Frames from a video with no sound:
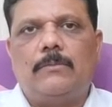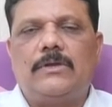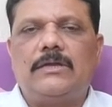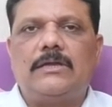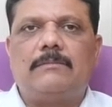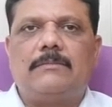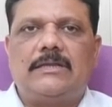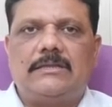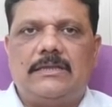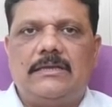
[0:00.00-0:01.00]
ముఖ్యంగా
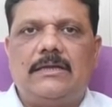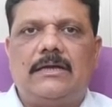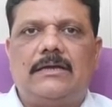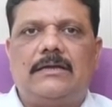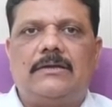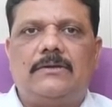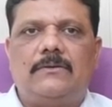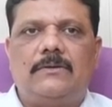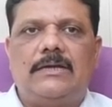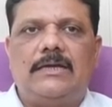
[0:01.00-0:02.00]
మనం తిన్న ఆహారంలో
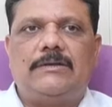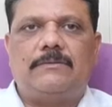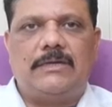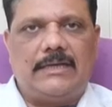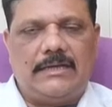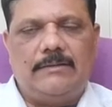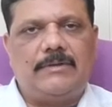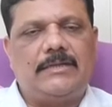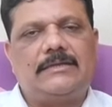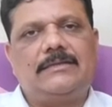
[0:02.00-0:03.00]
ఉండేటువంటి అన్ని
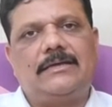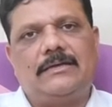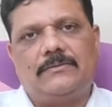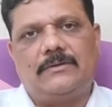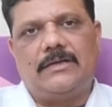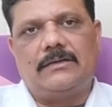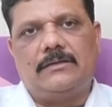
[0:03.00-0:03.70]
పదార్థాలని కూడా